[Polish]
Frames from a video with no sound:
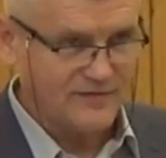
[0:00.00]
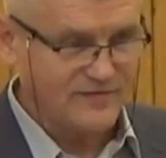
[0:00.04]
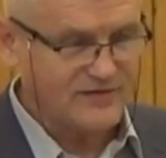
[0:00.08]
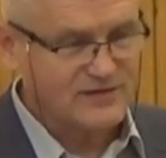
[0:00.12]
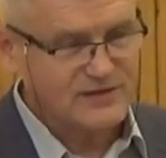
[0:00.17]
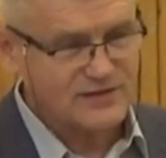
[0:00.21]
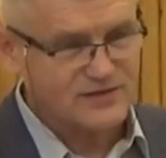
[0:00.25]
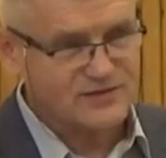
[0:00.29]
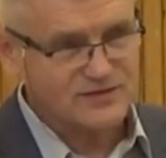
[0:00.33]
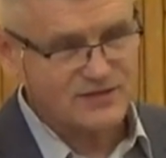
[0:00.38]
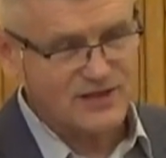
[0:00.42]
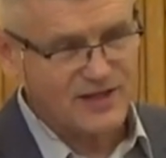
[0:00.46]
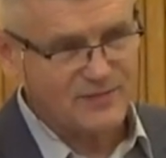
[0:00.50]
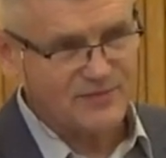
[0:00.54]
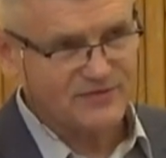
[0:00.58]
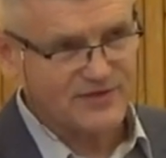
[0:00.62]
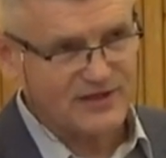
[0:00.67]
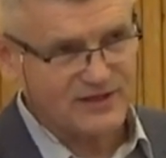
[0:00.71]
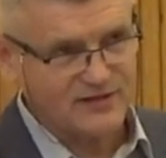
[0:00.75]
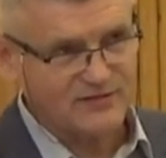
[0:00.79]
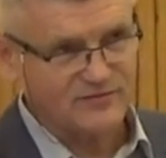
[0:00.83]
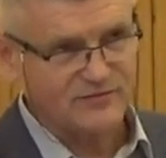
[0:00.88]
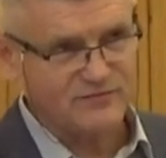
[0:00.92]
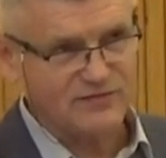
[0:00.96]
Wiecie, żyjemy w
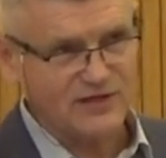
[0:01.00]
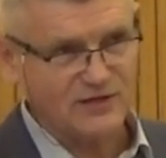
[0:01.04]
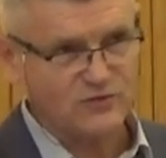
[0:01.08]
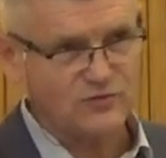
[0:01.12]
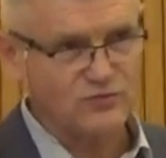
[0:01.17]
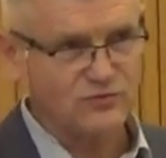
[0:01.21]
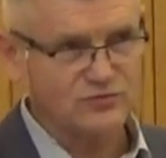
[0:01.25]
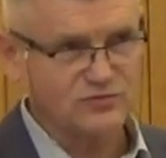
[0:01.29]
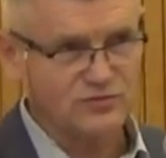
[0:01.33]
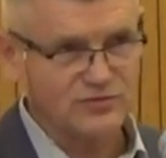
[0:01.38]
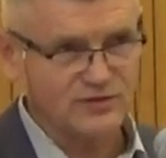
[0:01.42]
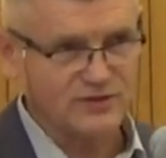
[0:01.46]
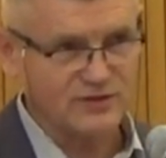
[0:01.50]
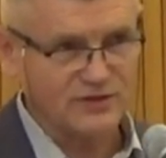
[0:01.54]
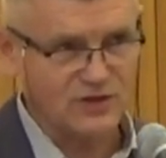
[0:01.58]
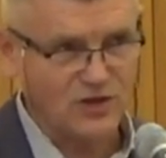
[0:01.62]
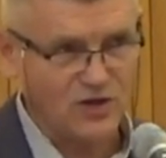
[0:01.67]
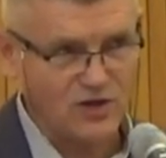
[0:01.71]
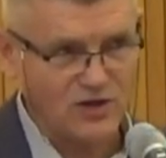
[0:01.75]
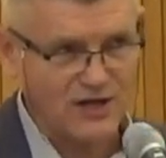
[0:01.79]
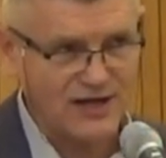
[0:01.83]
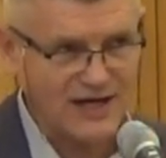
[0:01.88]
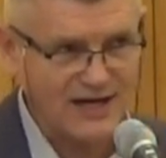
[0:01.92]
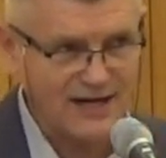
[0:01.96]
takim wieku, który
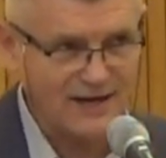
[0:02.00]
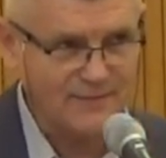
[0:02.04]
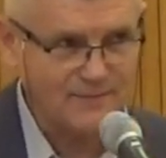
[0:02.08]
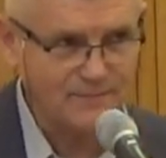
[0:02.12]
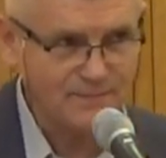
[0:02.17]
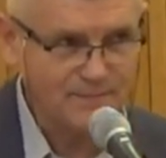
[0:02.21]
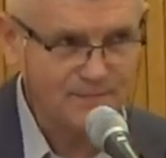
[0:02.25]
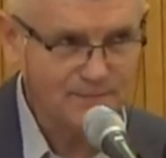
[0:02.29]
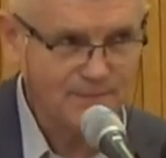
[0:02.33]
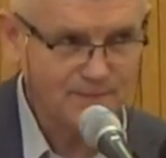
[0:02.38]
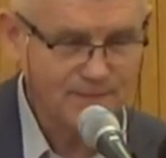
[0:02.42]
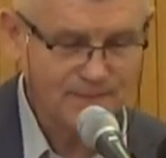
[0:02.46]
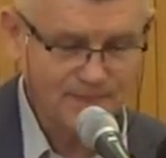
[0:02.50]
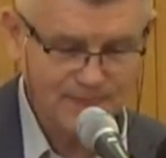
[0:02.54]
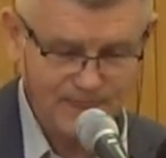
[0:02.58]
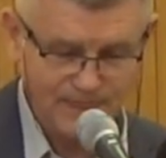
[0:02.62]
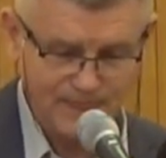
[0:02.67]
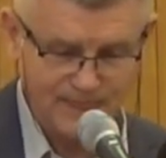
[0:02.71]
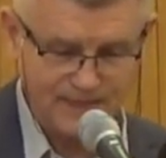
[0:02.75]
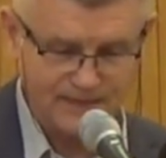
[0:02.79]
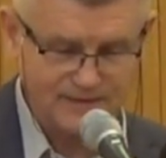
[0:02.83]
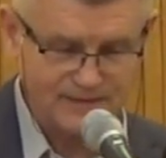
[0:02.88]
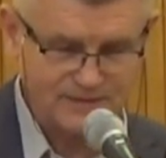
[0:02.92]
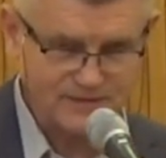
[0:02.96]
kocha
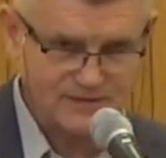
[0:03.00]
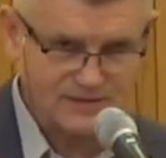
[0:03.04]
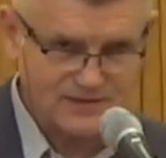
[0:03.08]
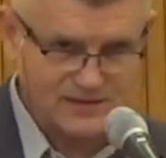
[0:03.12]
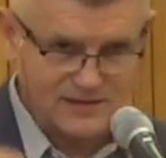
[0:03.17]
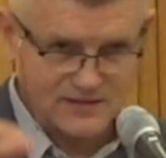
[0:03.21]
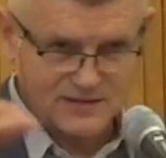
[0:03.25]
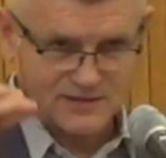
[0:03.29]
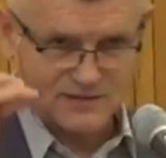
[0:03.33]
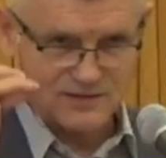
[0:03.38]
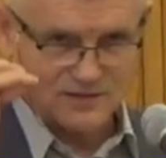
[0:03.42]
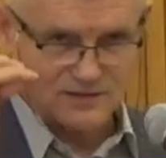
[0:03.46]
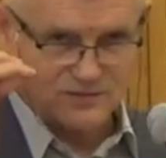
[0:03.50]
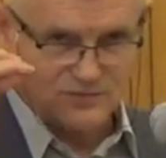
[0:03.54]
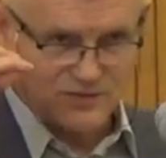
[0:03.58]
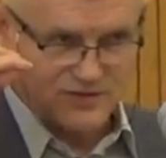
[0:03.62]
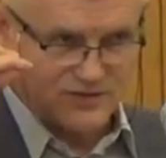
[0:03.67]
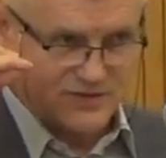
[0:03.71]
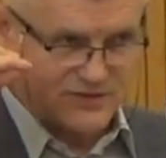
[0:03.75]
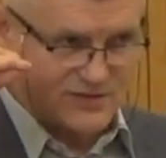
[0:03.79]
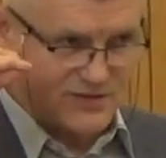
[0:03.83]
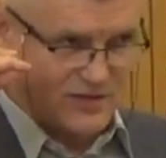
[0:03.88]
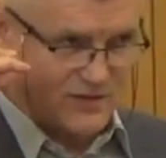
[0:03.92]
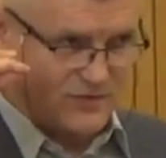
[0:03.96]
rzeczy, które
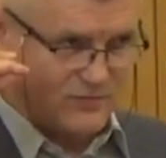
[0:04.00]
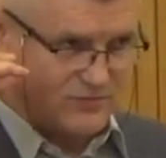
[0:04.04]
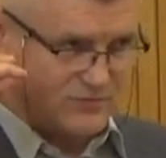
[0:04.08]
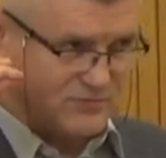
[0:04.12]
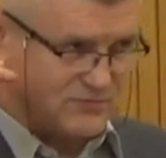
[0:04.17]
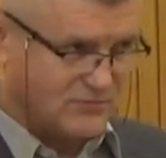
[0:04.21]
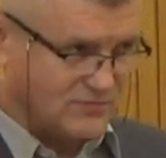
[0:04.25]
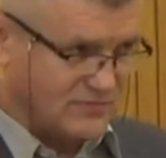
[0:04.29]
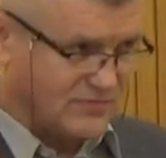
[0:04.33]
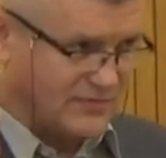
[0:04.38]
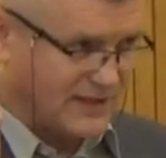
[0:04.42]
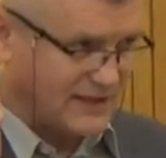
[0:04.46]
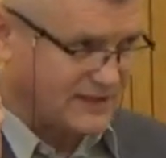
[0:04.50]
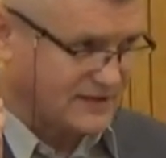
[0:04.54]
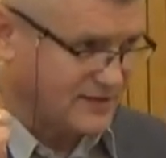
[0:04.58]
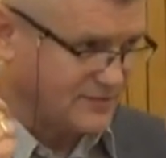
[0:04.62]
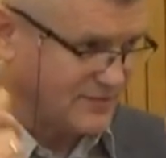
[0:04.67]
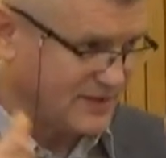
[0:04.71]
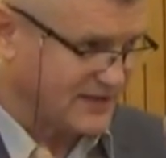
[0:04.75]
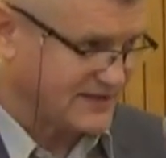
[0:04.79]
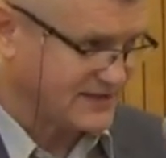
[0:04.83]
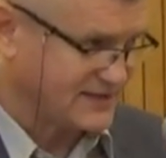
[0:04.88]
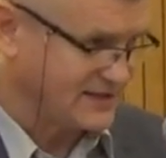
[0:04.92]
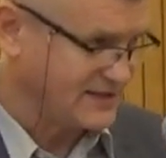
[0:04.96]
się dzieją
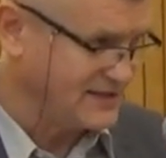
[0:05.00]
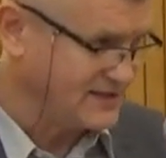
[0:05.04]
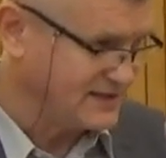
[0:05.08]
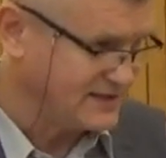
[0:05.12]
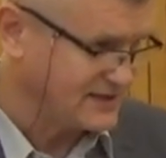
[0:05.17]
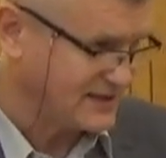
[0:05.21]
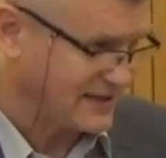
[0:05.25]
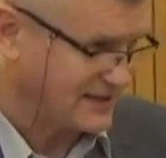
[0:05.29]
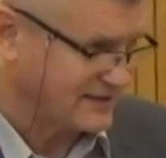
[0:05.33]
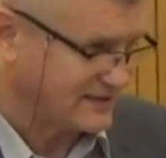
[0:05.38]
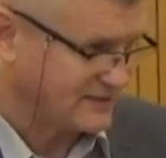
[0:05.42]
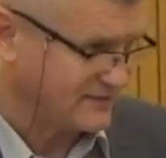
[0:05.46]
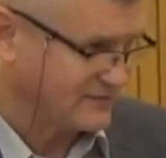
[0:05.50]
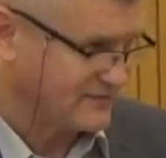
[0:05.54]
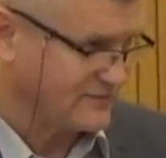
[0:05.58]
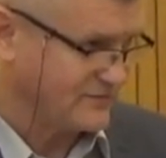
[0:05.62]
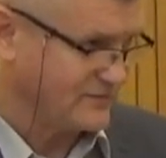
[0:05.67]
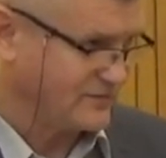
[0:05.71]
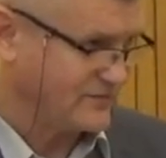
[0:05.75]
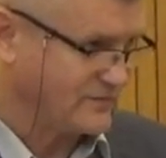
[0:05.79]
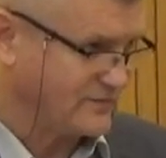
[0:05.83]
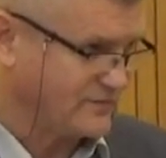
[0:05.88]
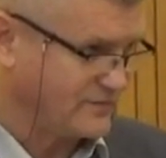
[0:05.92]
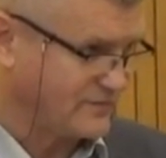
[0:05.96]
natychmiast, instant.
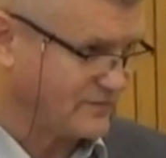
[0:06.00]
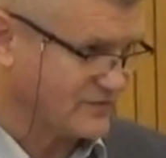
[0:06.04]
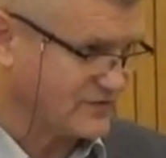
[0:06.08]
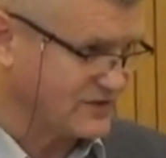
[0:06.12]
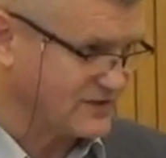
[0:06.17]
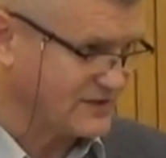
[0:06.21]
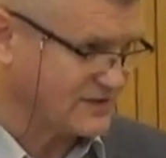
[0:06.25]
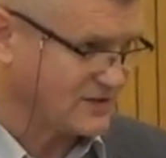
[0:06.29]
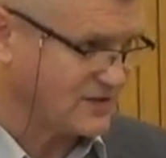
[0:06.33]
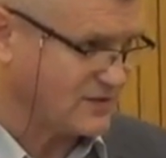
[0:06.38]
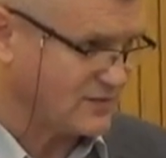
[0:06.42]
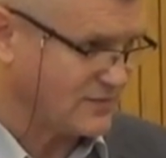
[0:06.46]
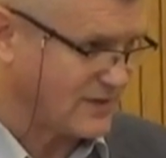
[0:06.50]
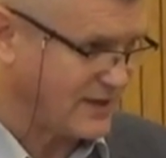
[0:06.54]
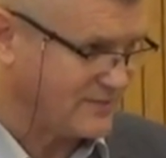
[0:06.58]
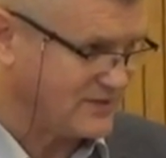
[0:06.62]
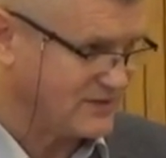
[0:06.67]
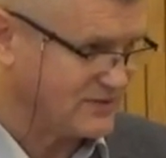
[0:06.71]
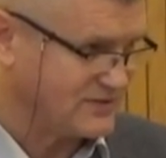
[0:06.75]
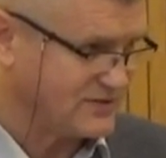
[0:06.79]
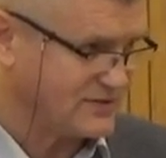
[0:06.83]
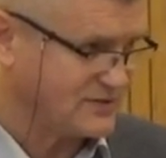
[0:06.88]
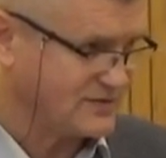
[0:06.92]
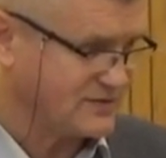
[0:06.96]
Wszystko ma
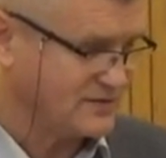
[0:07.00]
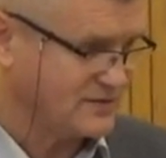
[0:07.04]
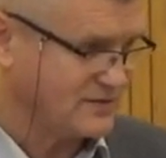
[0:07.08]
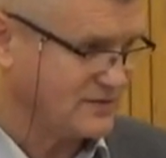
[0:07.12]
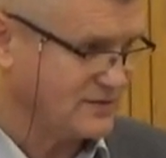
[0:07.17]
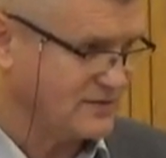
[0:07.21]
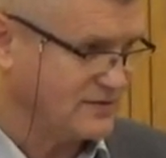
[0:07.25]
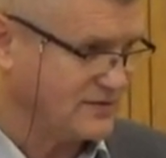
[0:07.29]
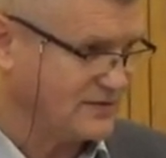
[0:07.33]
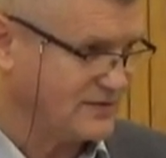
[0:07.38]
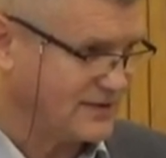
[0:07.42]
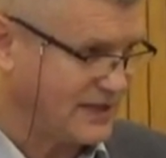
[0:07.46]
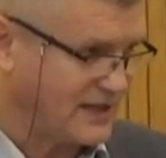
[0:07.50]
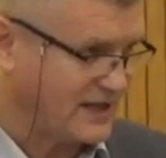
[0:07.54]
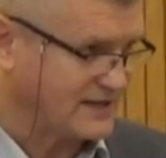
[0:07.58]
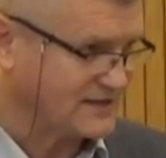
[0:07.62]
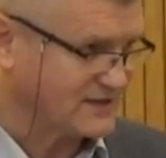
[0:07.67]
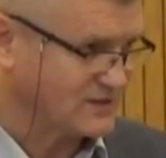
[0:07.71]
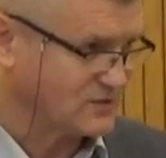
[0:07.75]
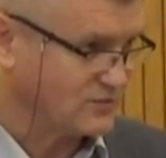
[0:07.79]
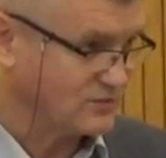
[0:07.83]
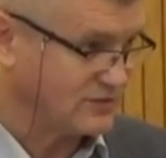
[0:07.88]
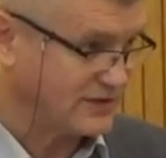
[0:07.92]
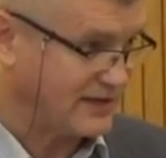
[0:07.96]
być
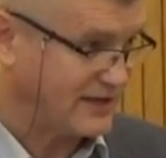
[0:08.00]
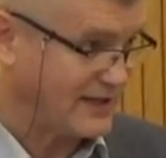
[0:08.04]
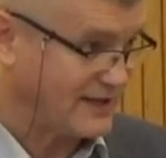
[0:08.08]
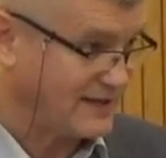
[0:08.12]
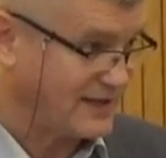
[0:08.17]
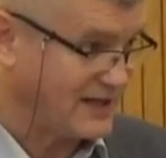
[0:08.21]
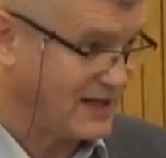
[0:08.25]
teraz, tutaj, a